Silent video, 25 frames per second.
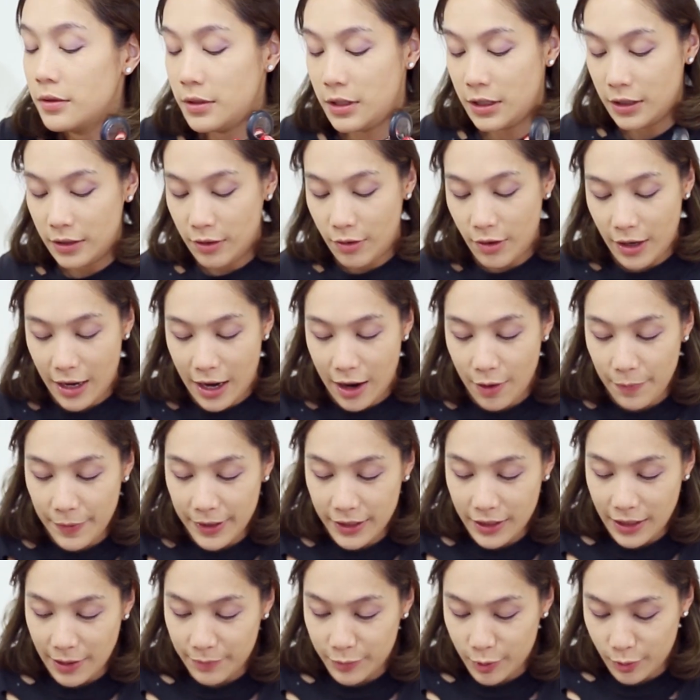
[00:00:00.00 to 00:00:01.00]
ฉันต้องเข้าไป
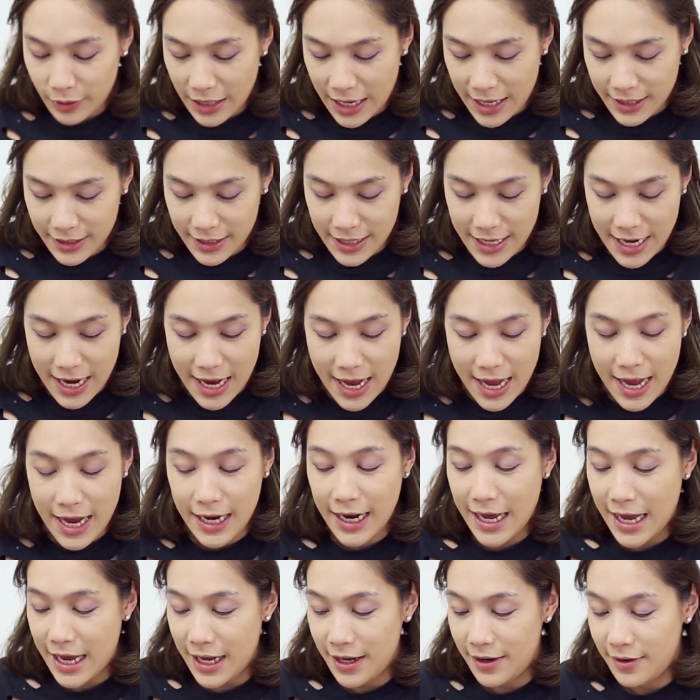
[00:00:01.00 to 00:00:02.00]
ทำธุระในห้าง
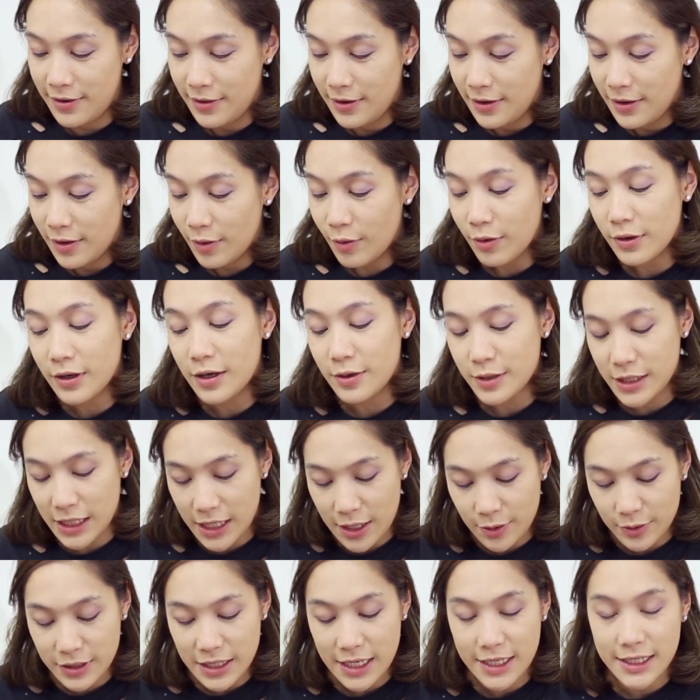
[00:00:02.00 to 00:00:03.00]
อะคนเขาจะ
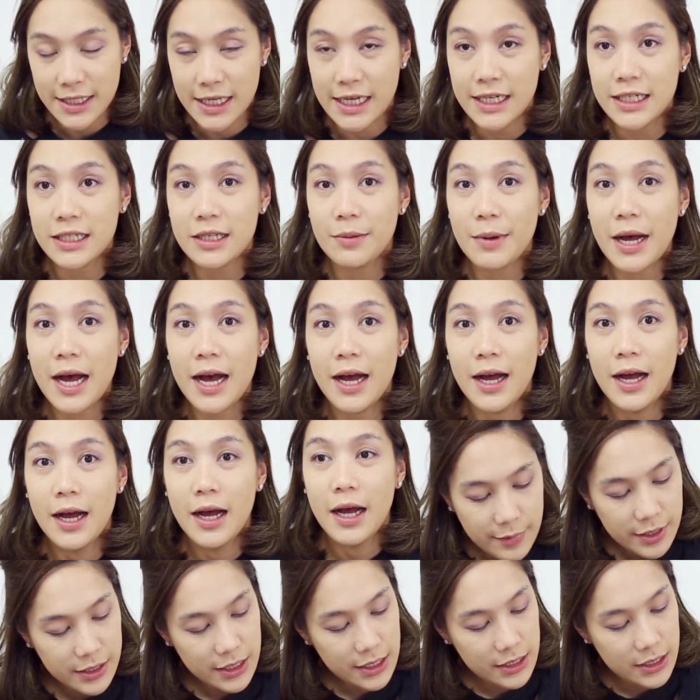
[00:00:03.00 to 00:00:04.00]
เข้าใจฉันใช่ปะ
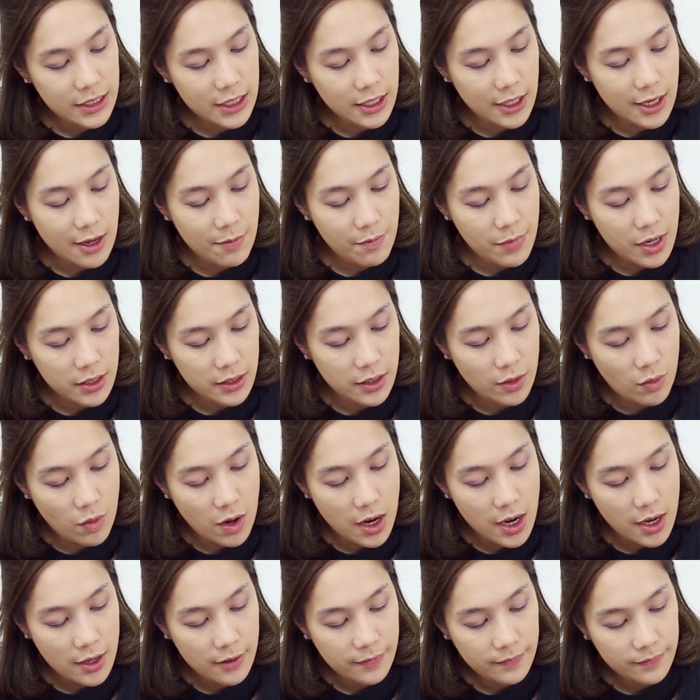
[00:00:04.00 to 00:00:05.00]
มาใช้สีเข้มบ้างดีก
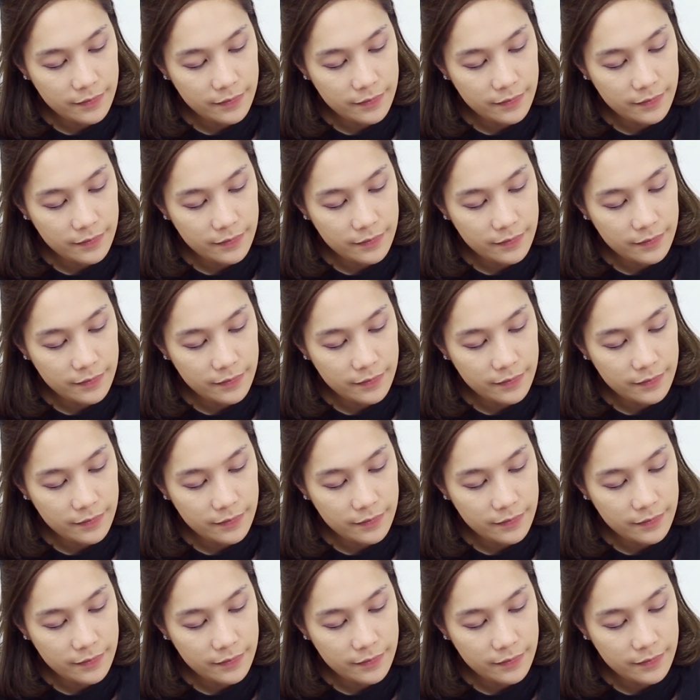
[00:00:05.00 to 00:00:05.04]
ว่า